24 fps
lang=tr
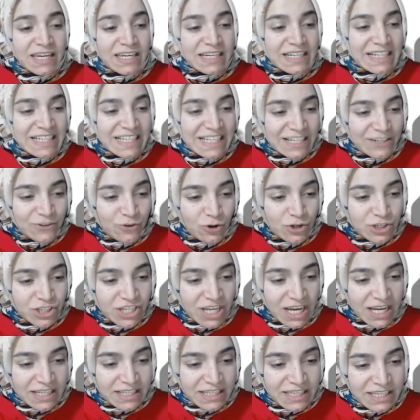
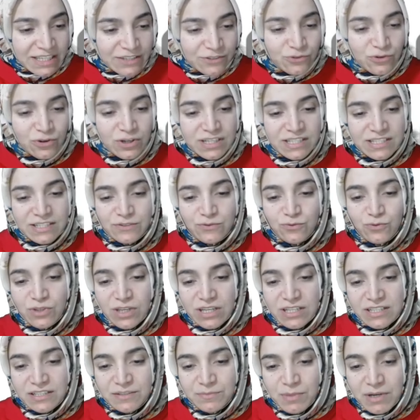Glikojen hidrolizini
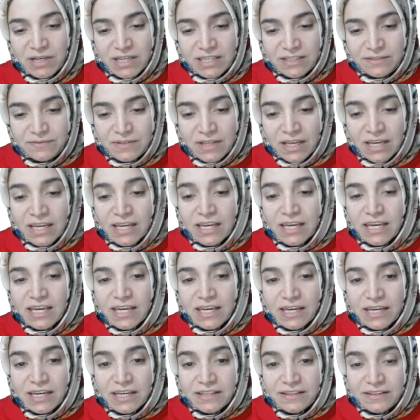uyarır. Bakın
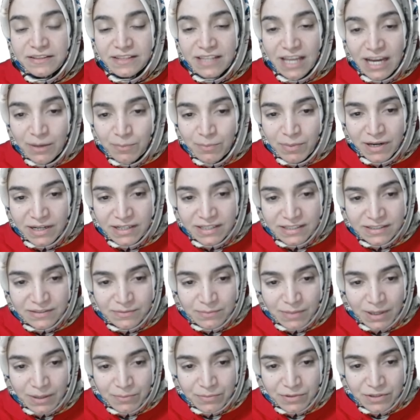e, ne yapar dedim
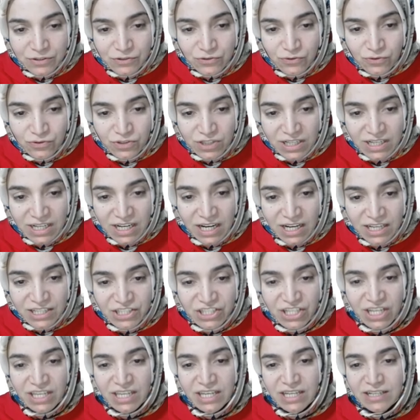ben biraz önce kan
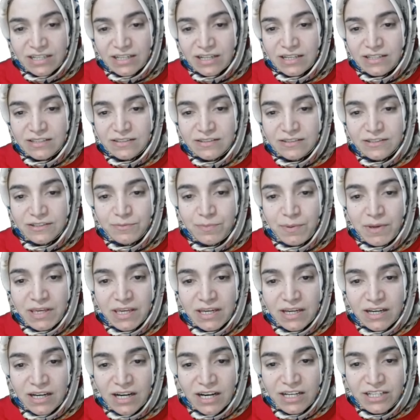şekerini arttırır.
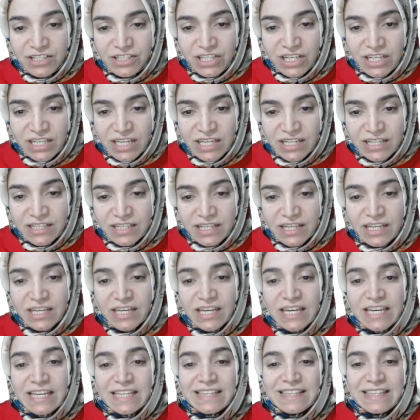Peki kan şekerini
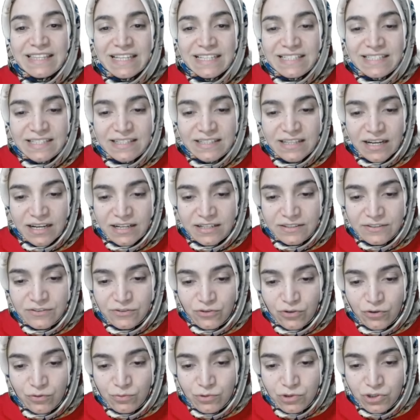nasıl
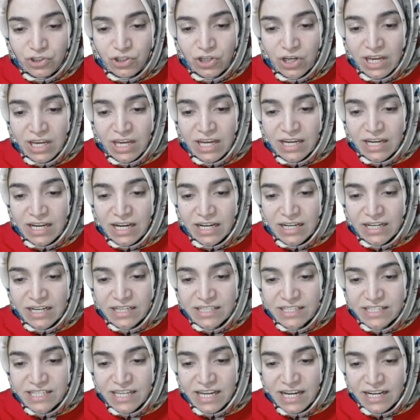arttırıyormuş?
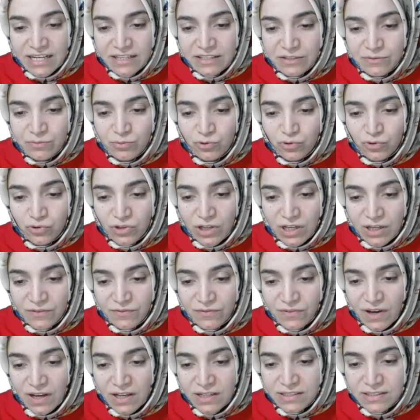Karaciğerde bulunan
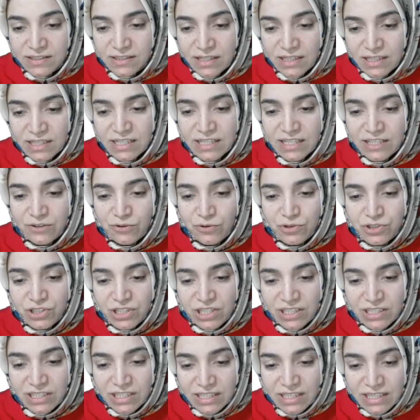fazla
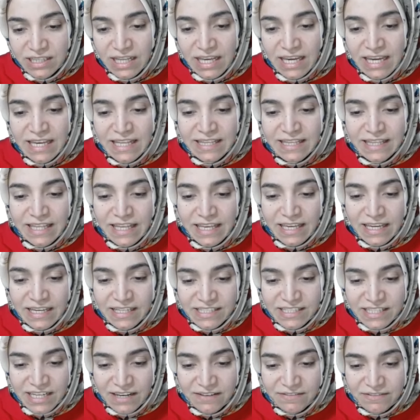glikojenin neye
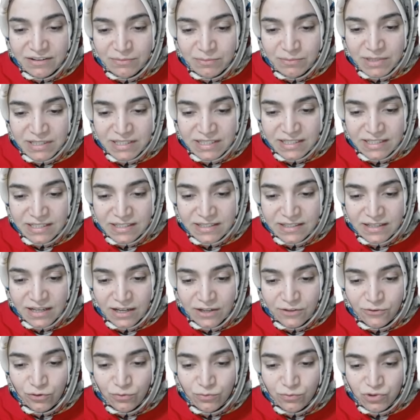çevrilmesini
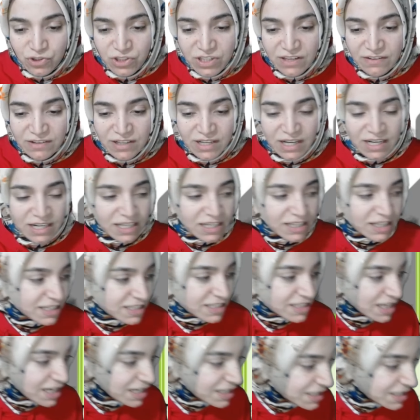sağlıyormuş sevgili arkadaşlar?